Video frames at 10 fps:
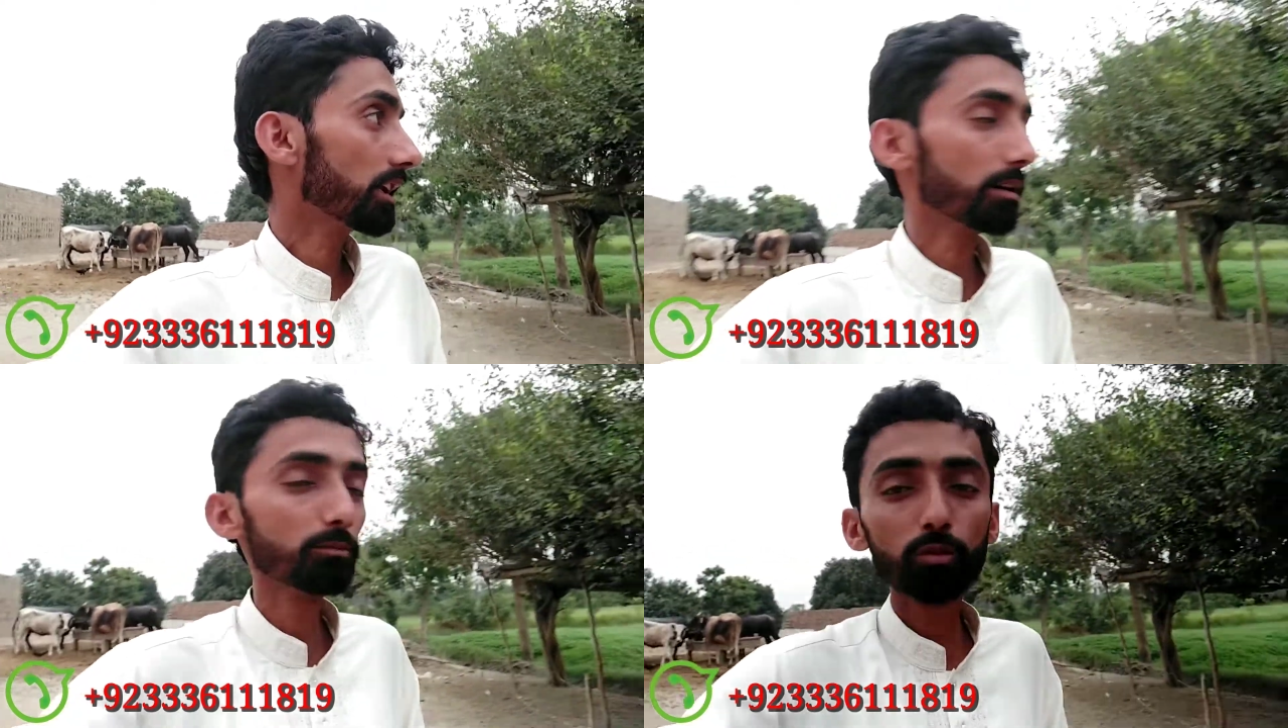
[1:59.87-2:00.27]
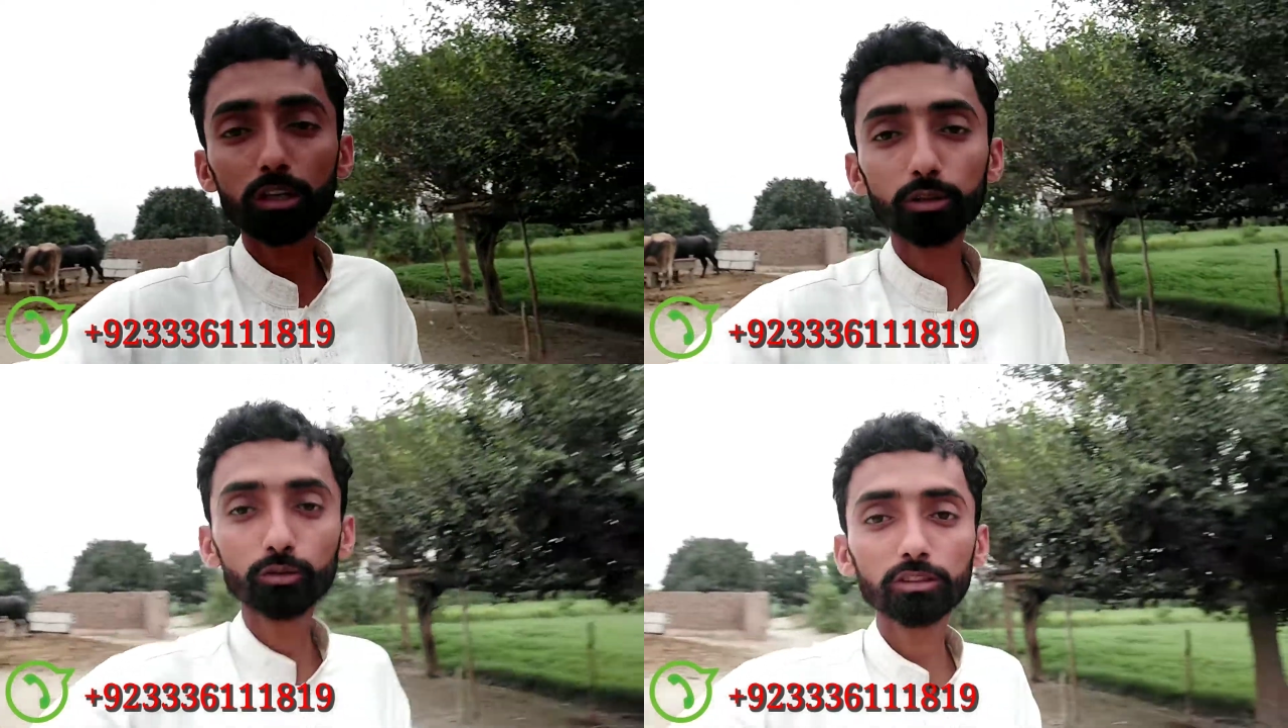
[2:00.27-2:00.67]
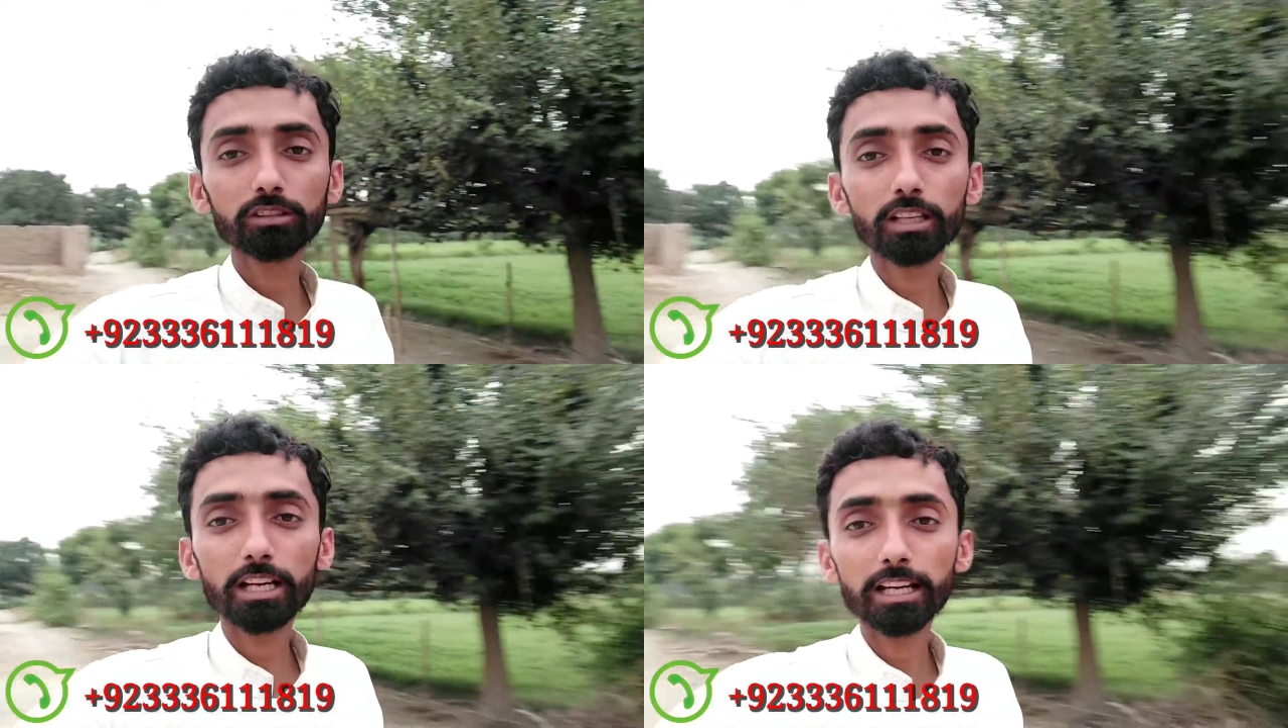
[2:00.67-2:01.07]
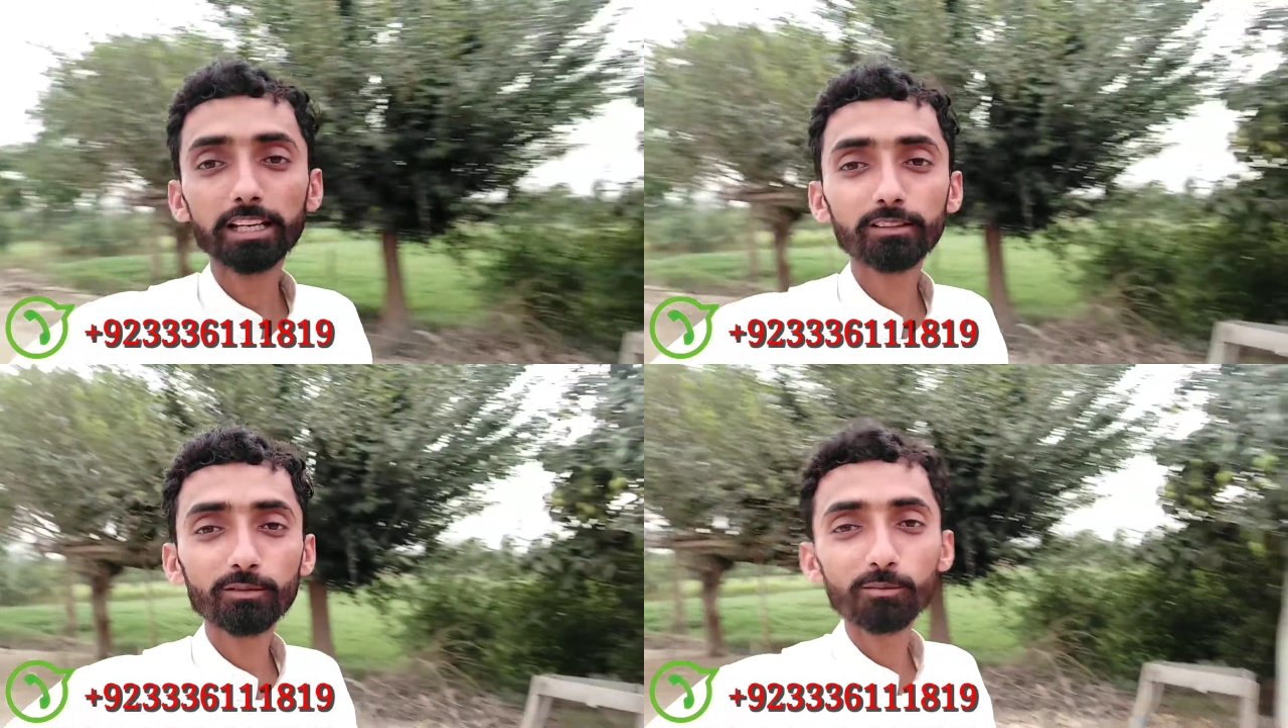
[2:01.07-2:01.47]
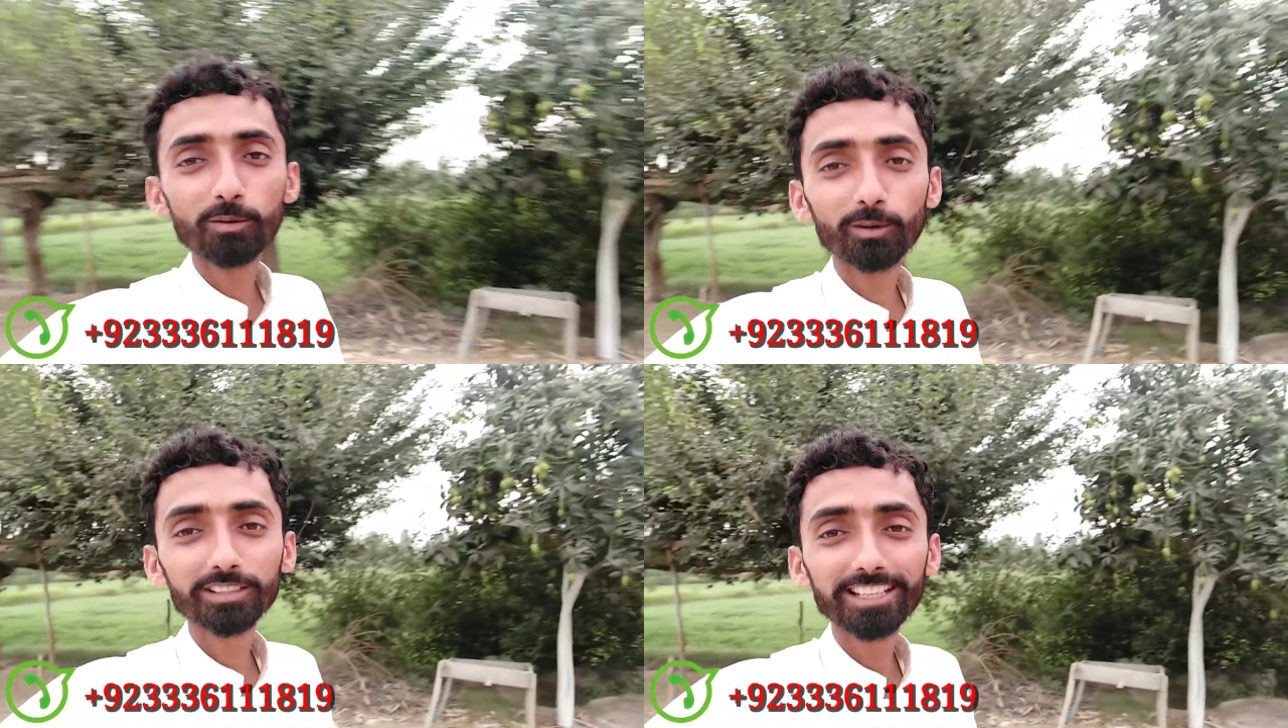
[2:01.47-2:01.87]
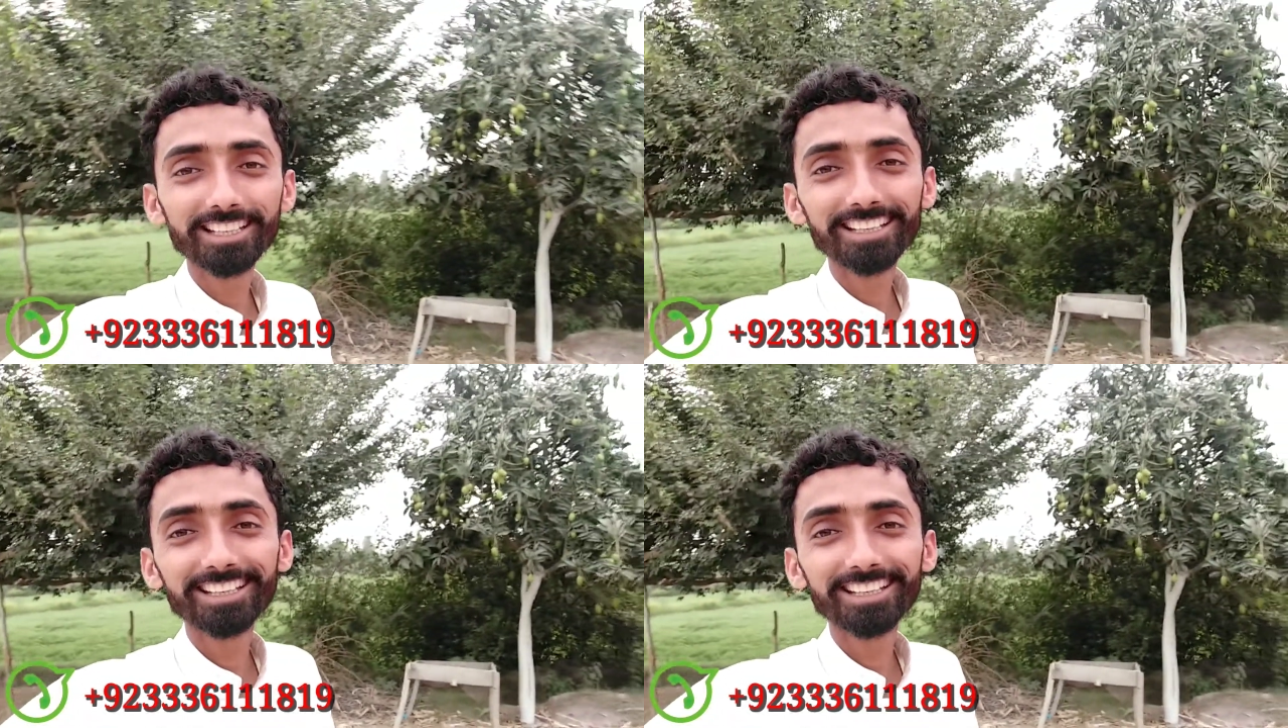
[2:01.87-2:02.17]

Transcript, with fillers: आमू का जो सीज़न है वो बहुत ही